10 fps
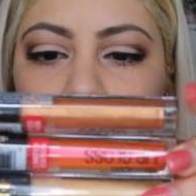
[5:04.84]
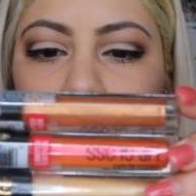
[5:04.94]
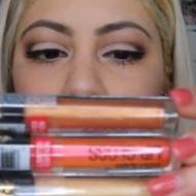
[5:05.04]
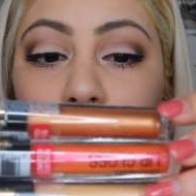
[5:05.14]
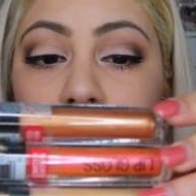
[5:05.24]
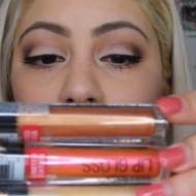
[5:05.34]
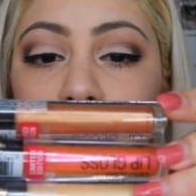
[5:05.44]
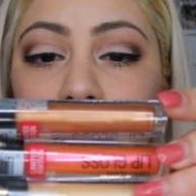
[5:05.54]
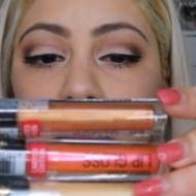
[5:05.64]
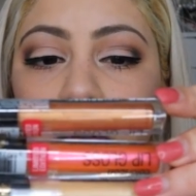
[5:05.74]
bueno Wild,
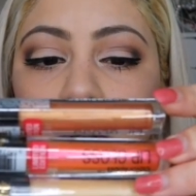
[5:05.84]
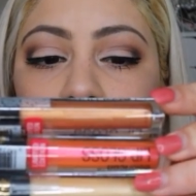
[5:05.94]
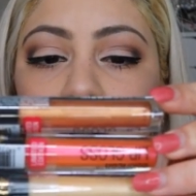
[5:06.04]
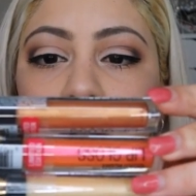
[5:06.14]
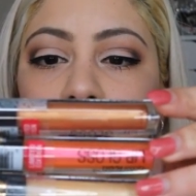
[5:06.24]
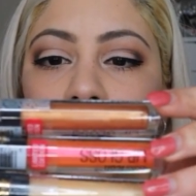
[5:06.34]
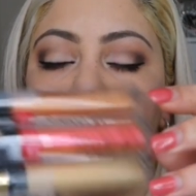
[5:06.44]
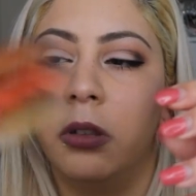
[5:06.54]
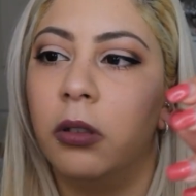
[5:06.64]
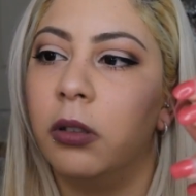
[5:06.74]

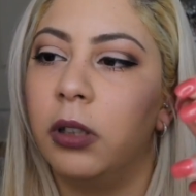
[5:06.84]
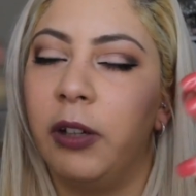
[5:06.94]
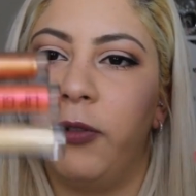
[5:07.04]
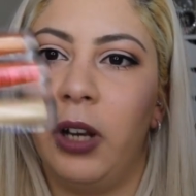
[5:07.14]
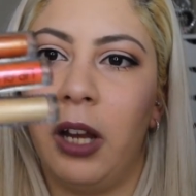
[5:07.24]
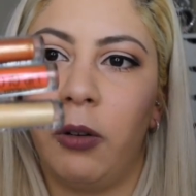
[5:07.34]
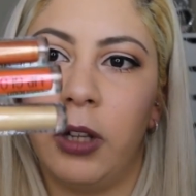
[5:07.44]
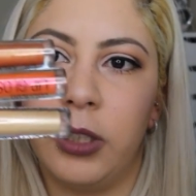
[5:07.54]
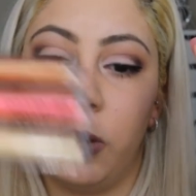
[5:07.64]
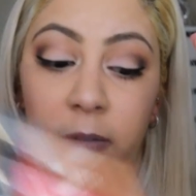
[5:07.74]
que fue la
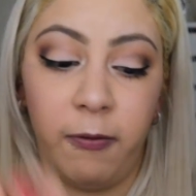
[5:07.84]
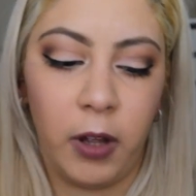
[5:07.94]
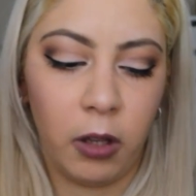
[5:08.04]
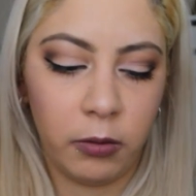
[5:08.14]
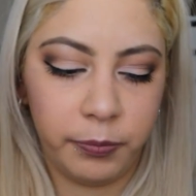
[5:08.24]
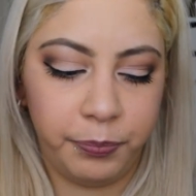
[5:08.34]
colección de Fall.